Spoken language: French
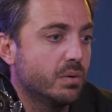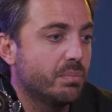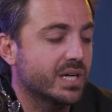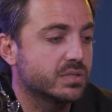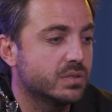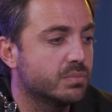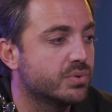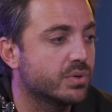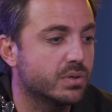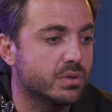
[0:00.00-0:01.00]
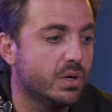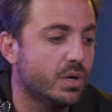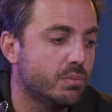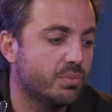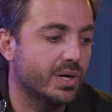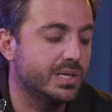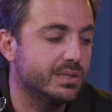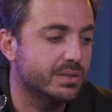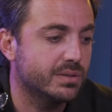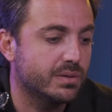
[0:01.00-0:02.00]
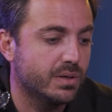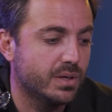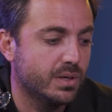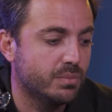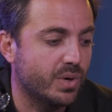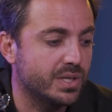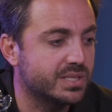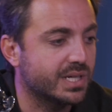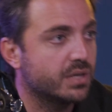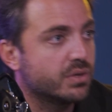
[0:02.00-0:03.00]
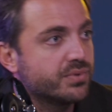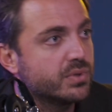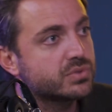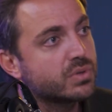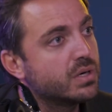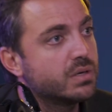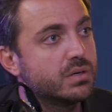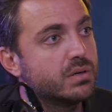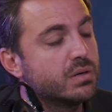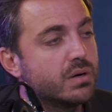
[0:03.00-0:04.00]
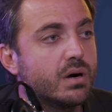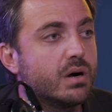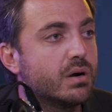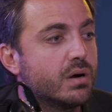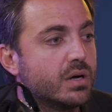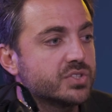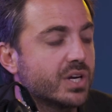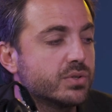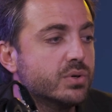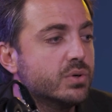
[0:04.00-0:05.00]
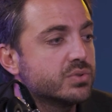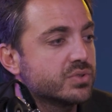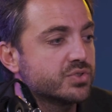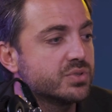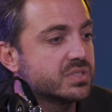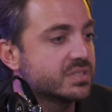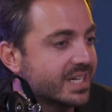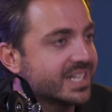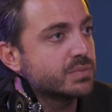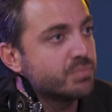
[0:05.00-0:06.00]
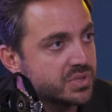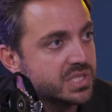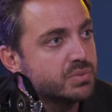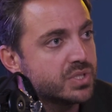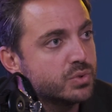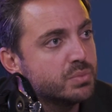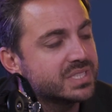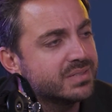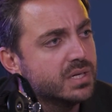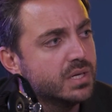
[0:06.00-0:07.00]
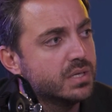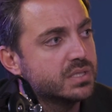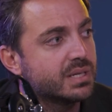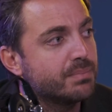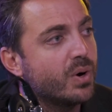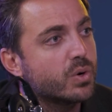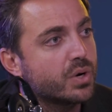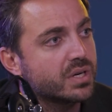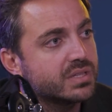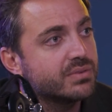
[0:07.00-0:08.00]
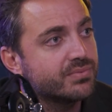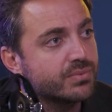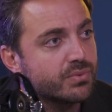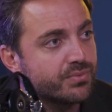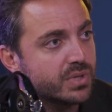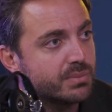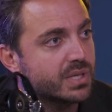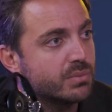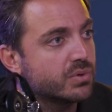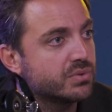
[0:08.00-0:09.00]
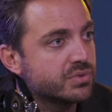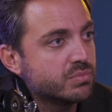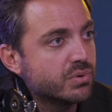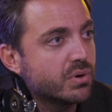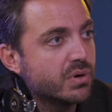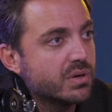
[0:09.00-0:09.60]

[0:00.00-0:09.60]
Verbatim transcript: par exemple, pour pour aller, euh, pour aller tirer un enfant sur un, chariot ou ce genre de choses. Ça reste possible chez nous, mais ça n'a pas encore été fondamentalement conçu pour.